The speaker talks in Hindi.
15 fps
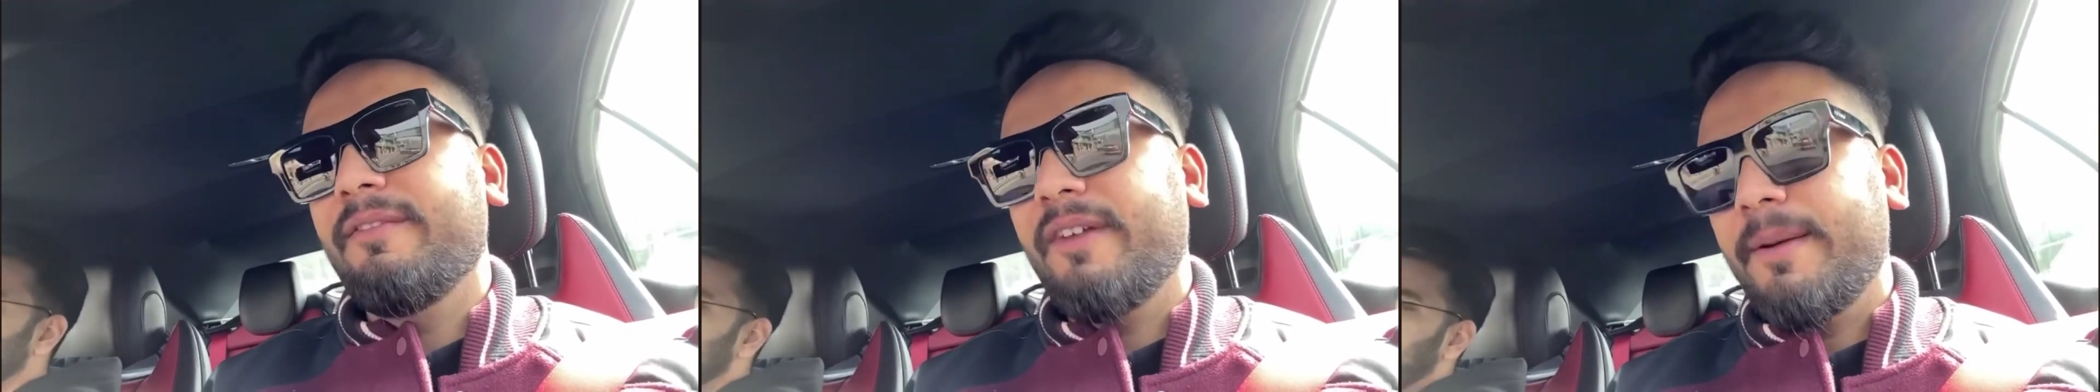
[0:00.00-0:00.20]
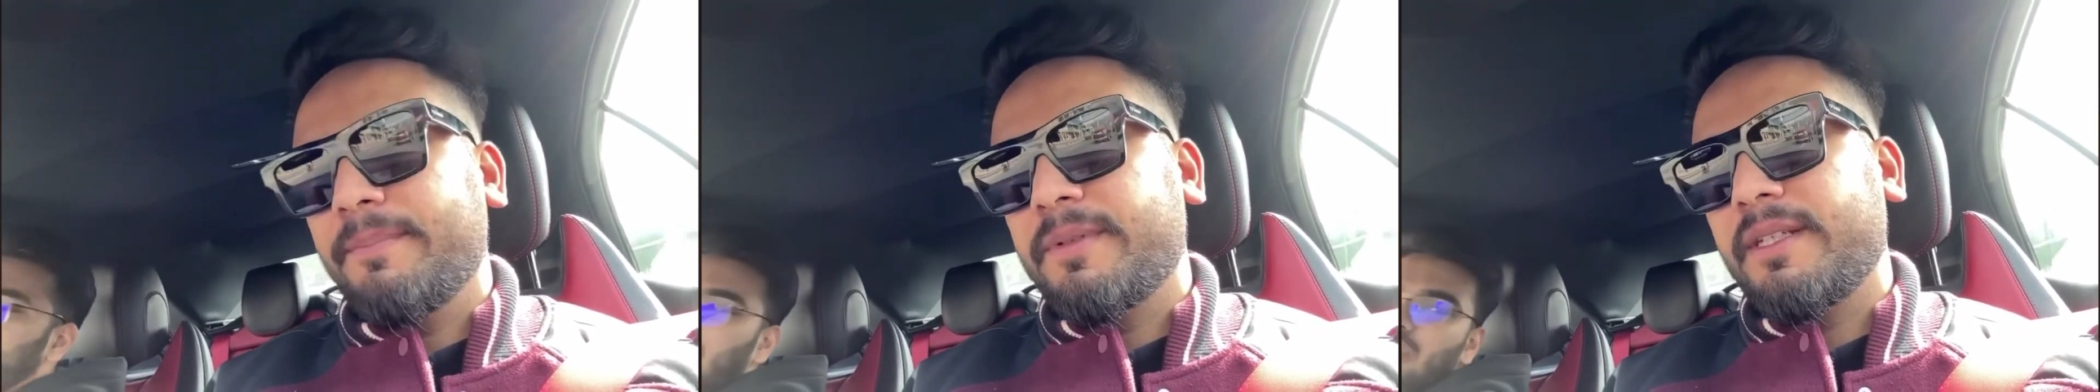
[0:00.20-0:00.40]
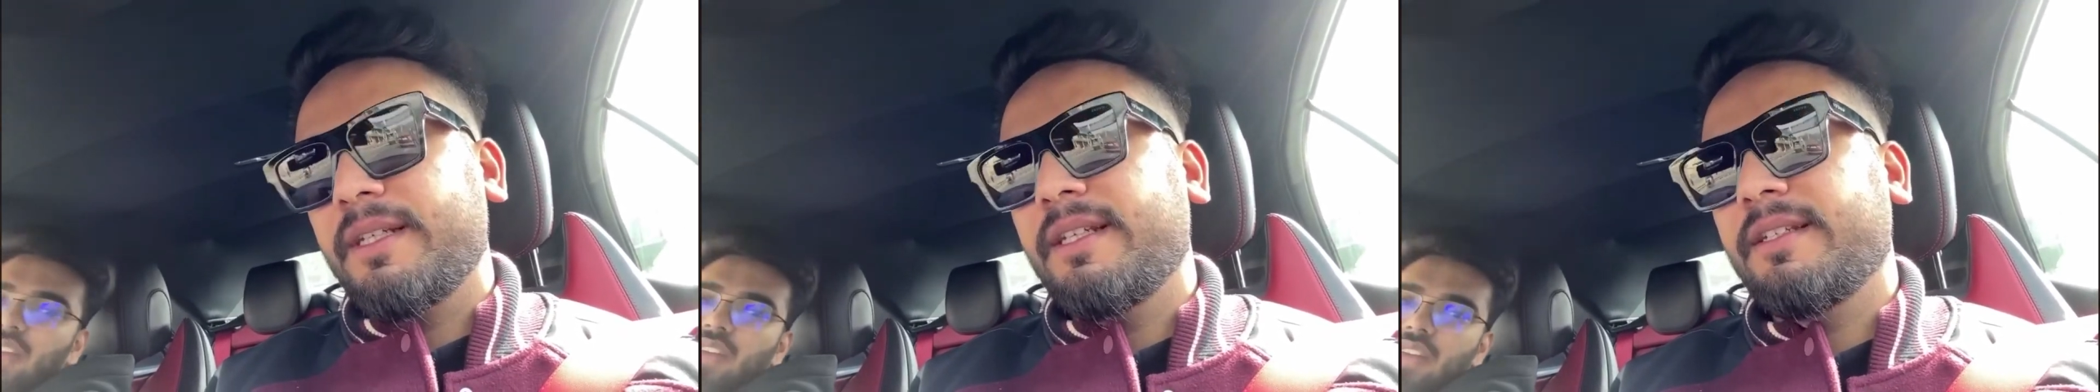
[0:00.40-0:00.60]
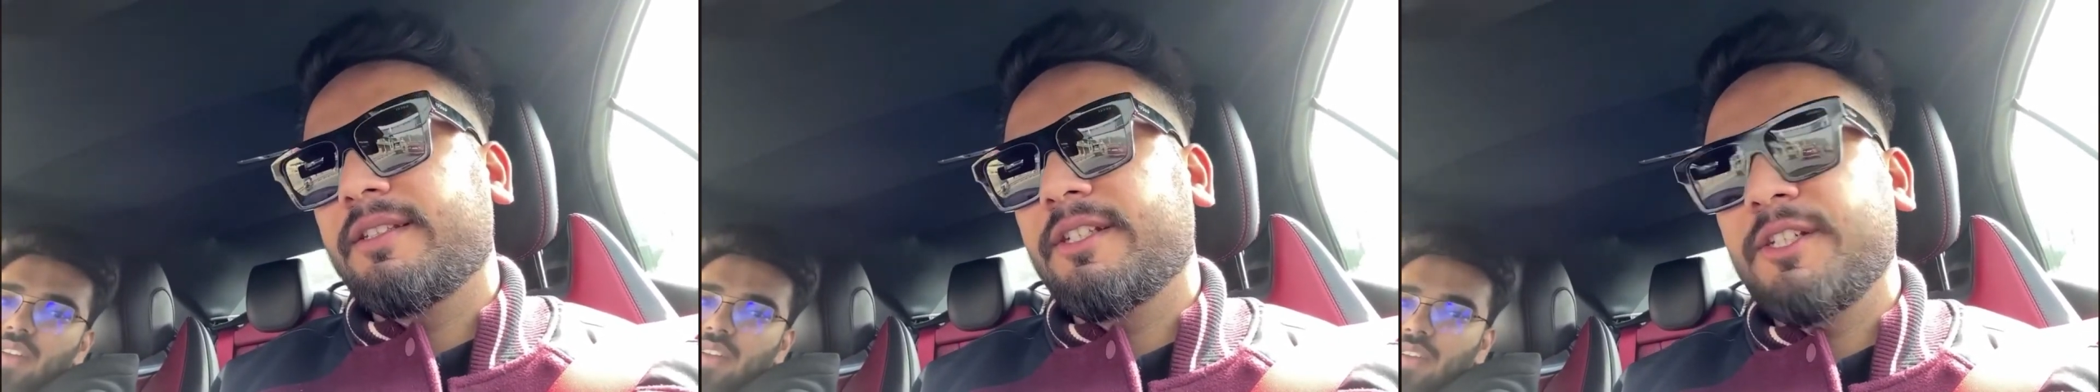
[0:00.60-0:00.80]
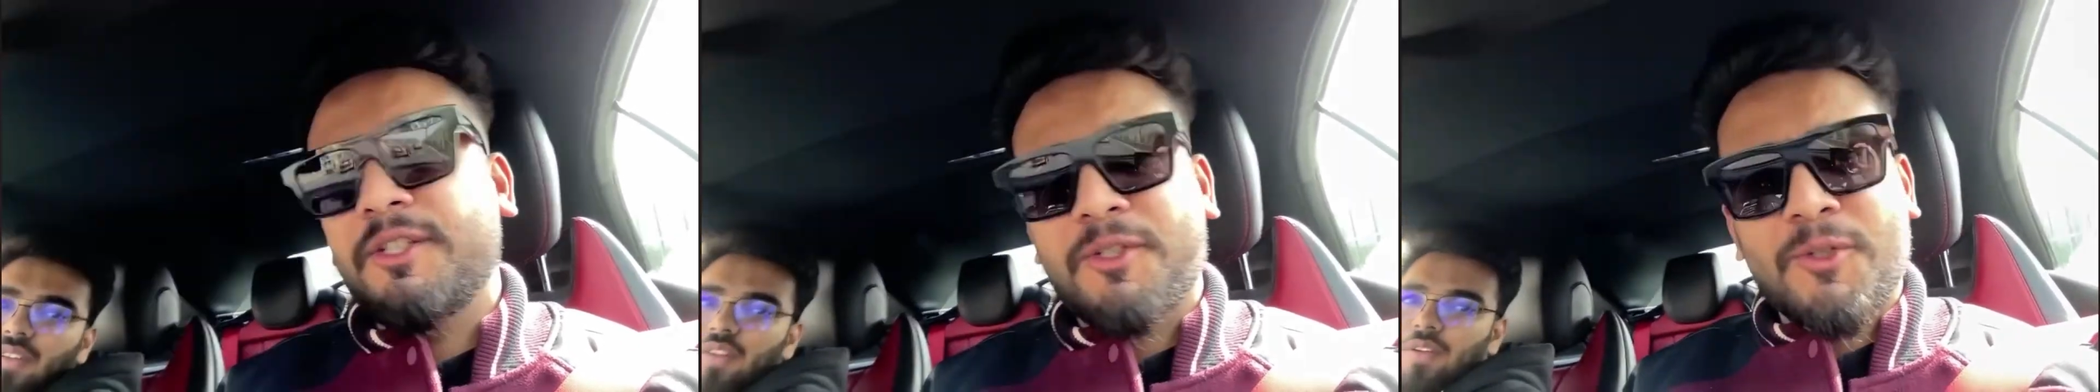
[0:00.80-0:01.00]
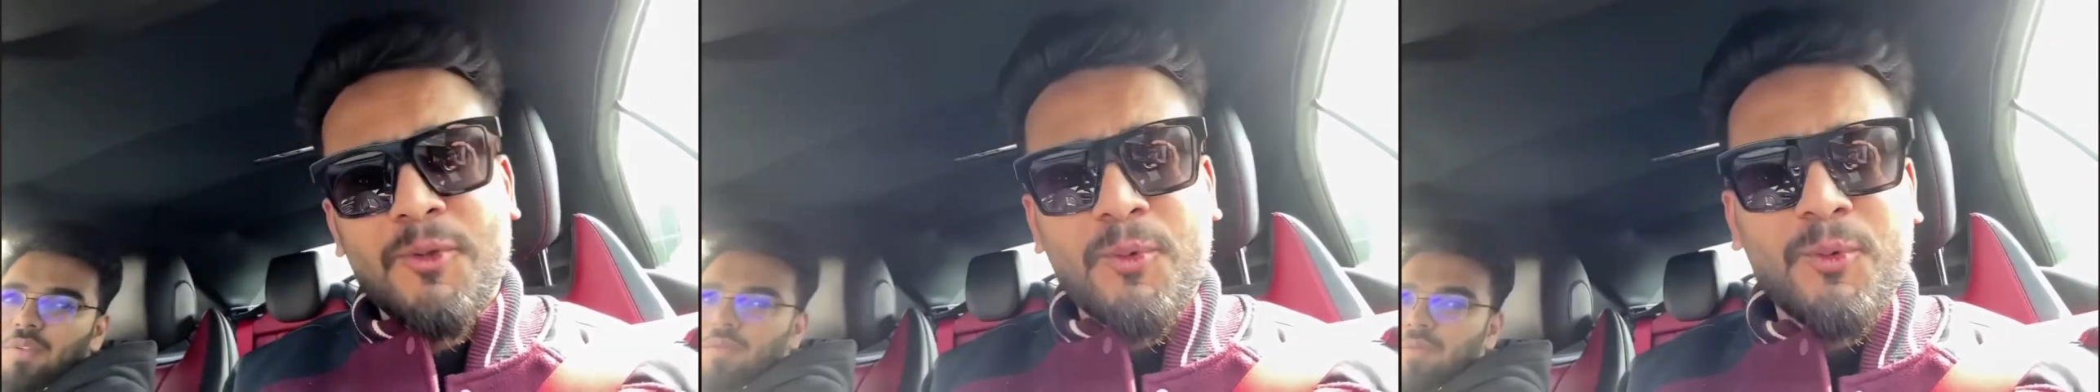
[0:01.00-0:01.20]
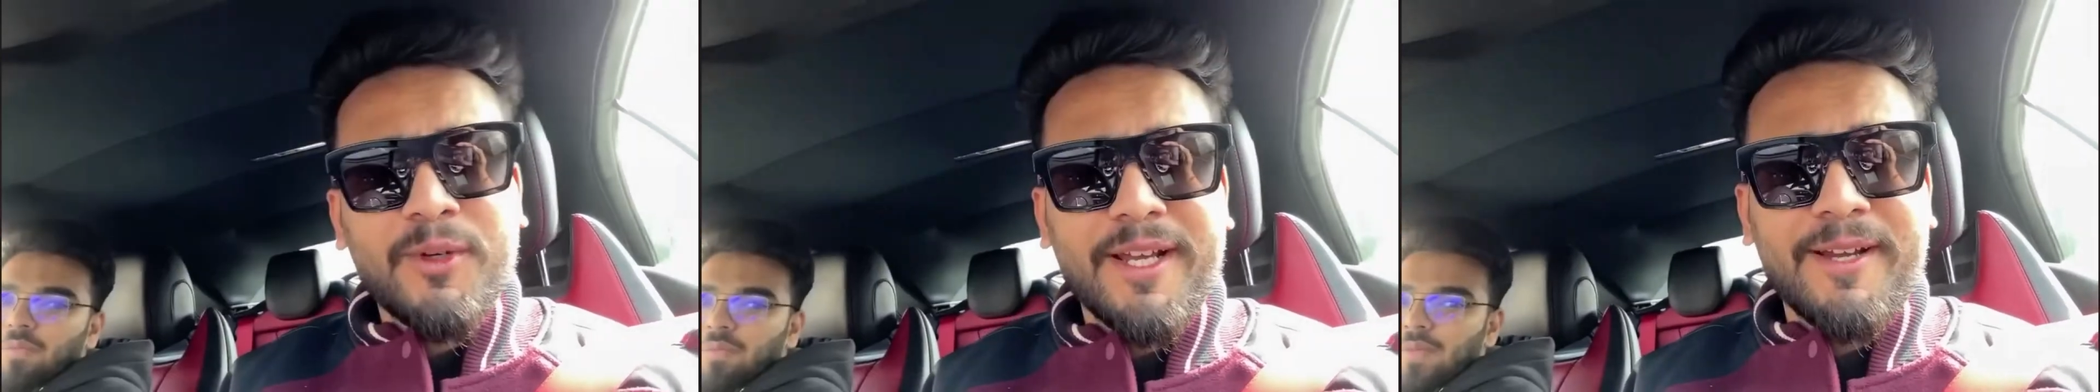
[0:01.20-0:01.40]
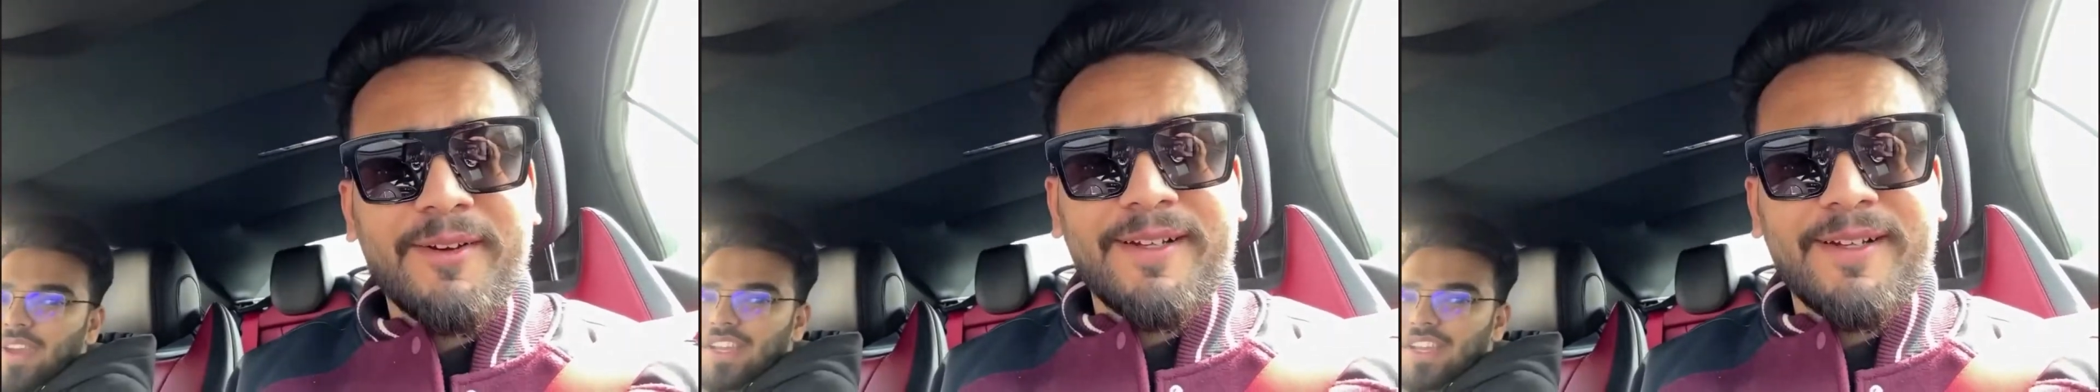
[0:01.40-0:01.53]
वेब सीरीज की शूट